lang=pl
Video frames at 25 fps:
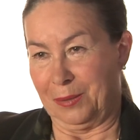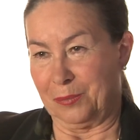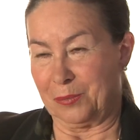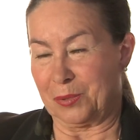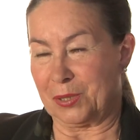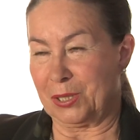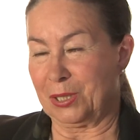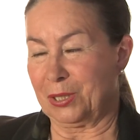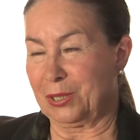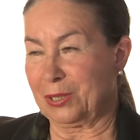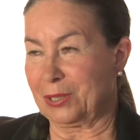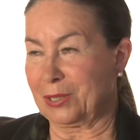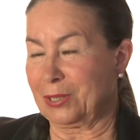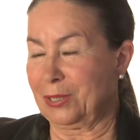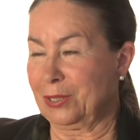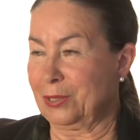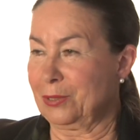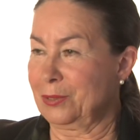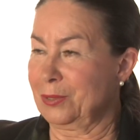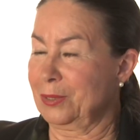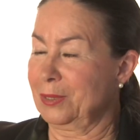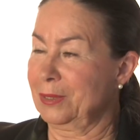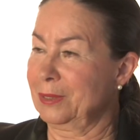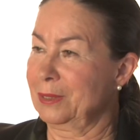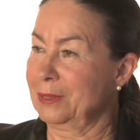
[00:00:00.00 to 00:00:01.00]

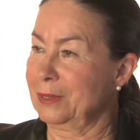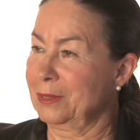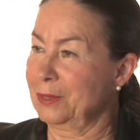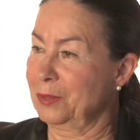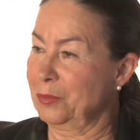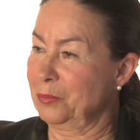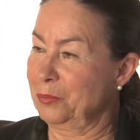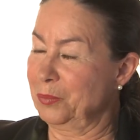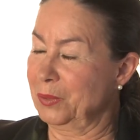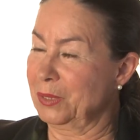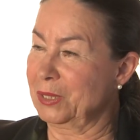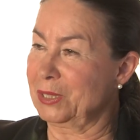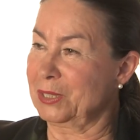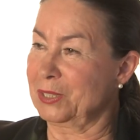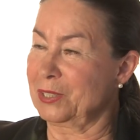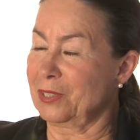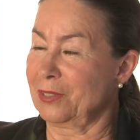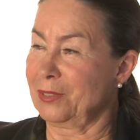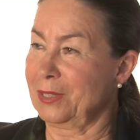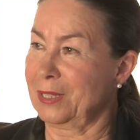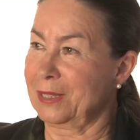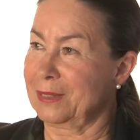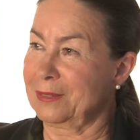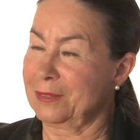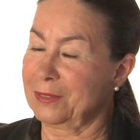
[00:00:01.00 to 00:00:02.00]
przytknął
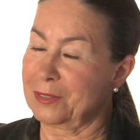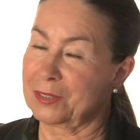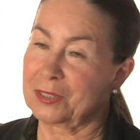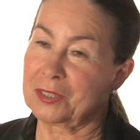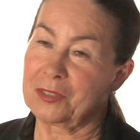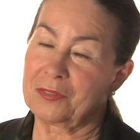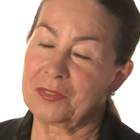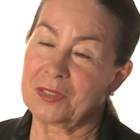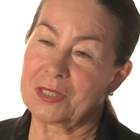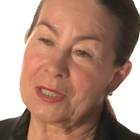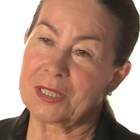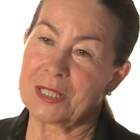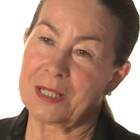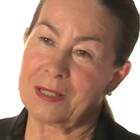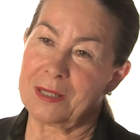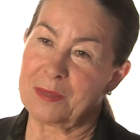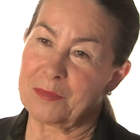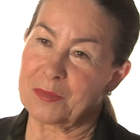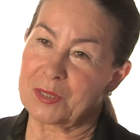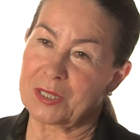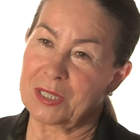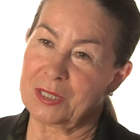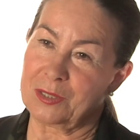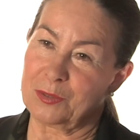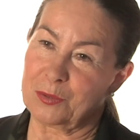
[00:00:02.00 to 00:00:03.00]
pistolet. No to
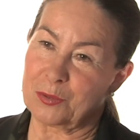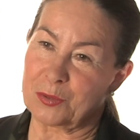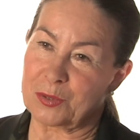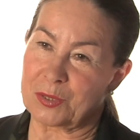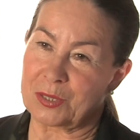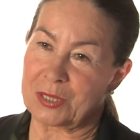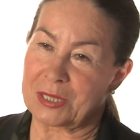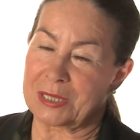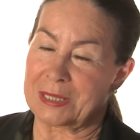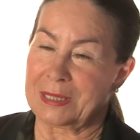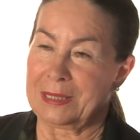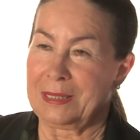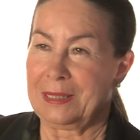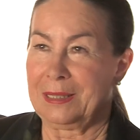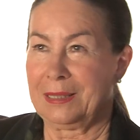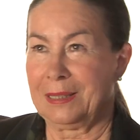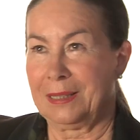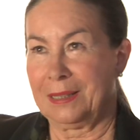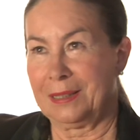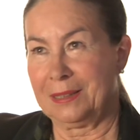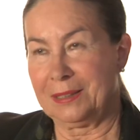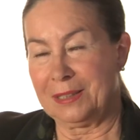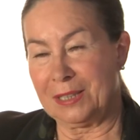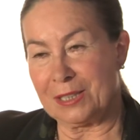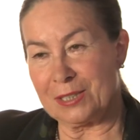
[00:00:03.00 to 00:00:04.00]
wiedziałam, że już
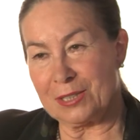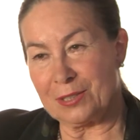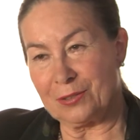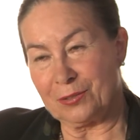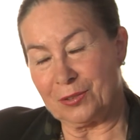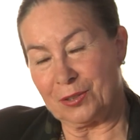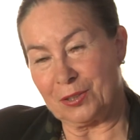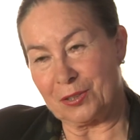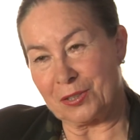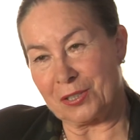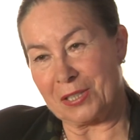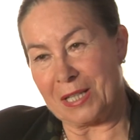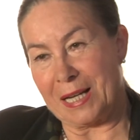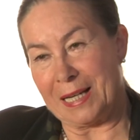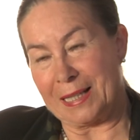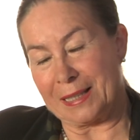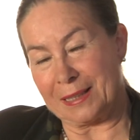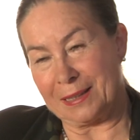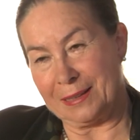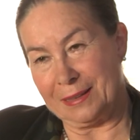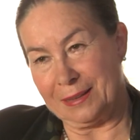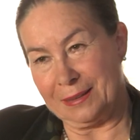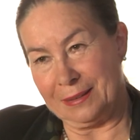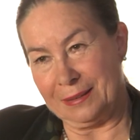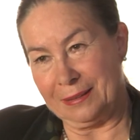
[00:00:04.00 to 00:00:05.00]
nie są to
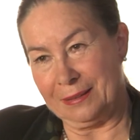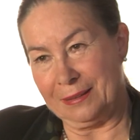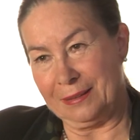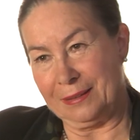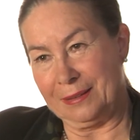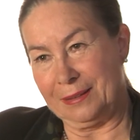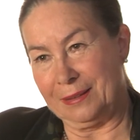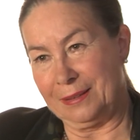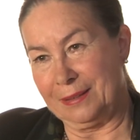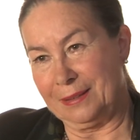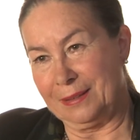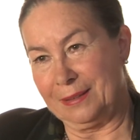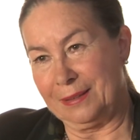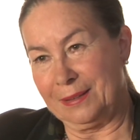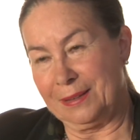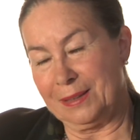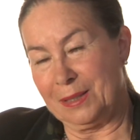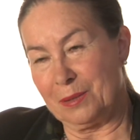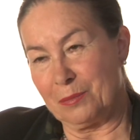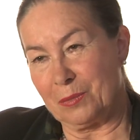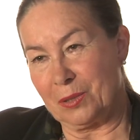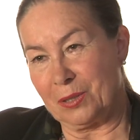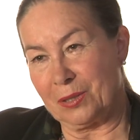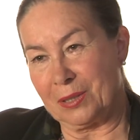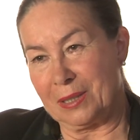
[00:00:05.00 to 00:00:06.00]
żarty i
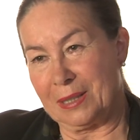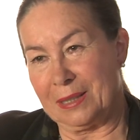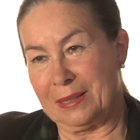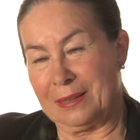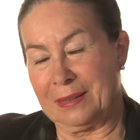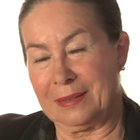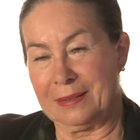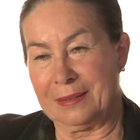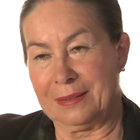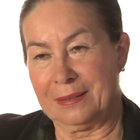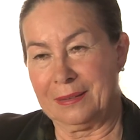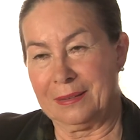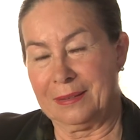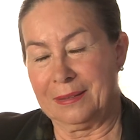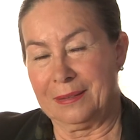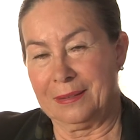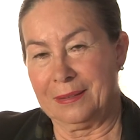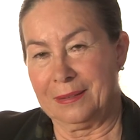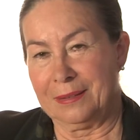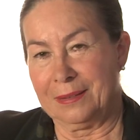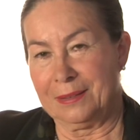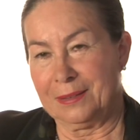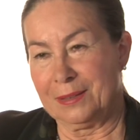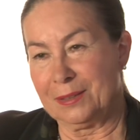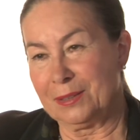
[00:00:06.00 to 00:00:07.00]
nie mogę
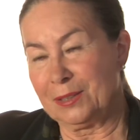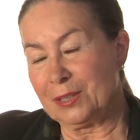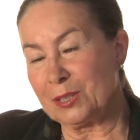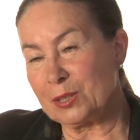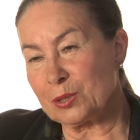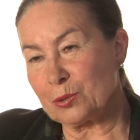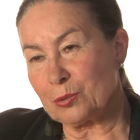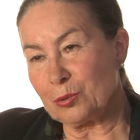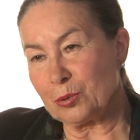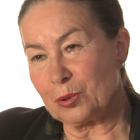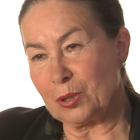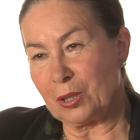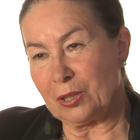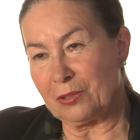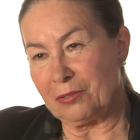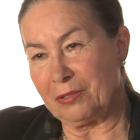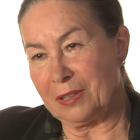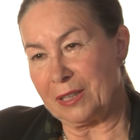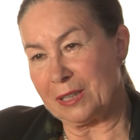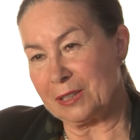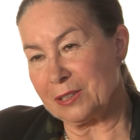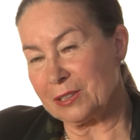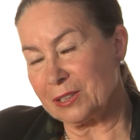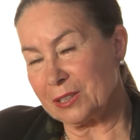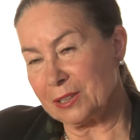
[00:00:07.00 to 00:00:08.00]

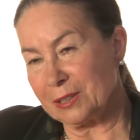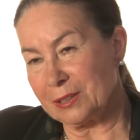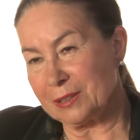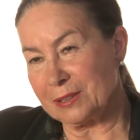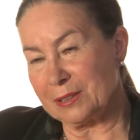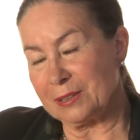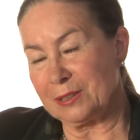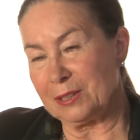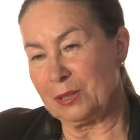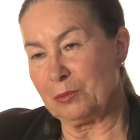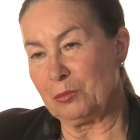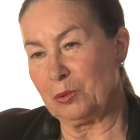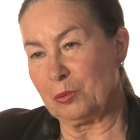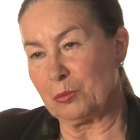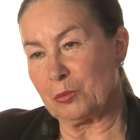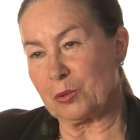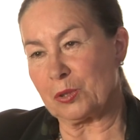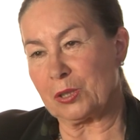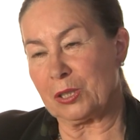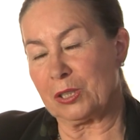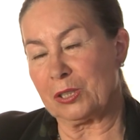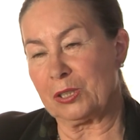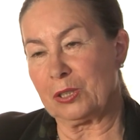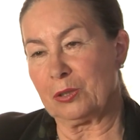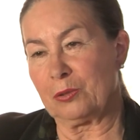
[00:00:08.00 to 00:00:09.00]
dyskutować z nimi,
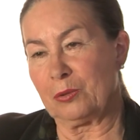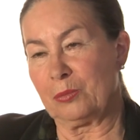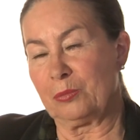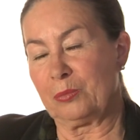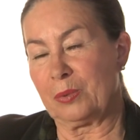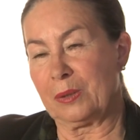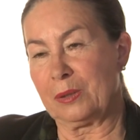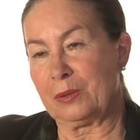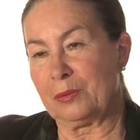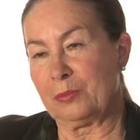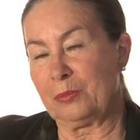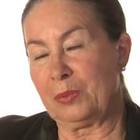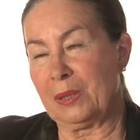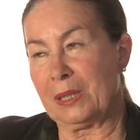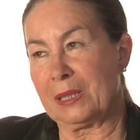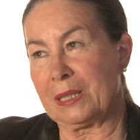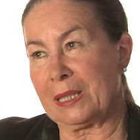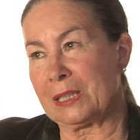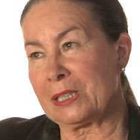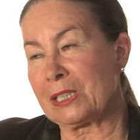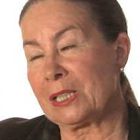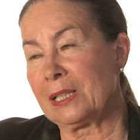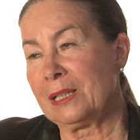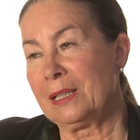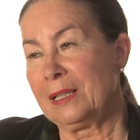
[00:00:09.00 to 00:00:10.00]
muszę się
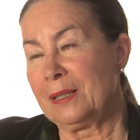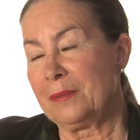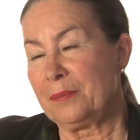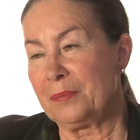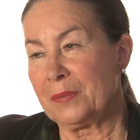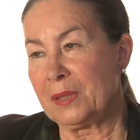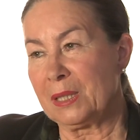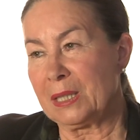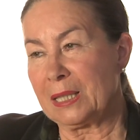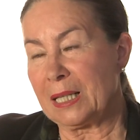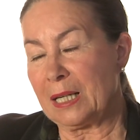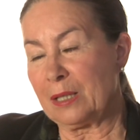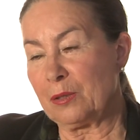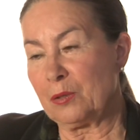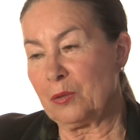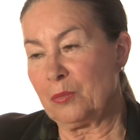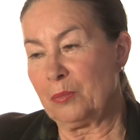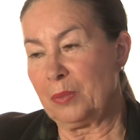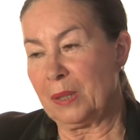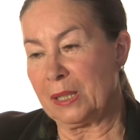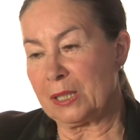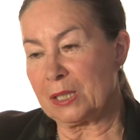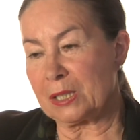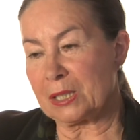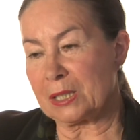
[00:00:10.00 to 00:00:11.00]
ubierać. I ta
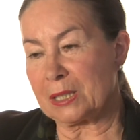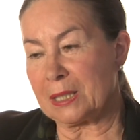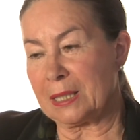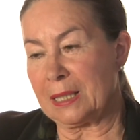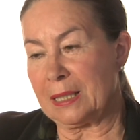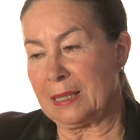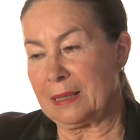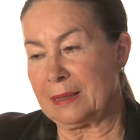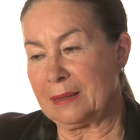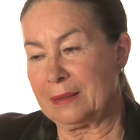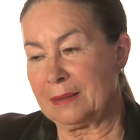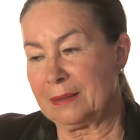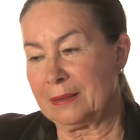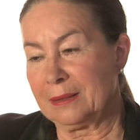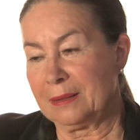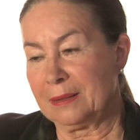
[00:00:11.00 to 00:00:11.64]
ubeczka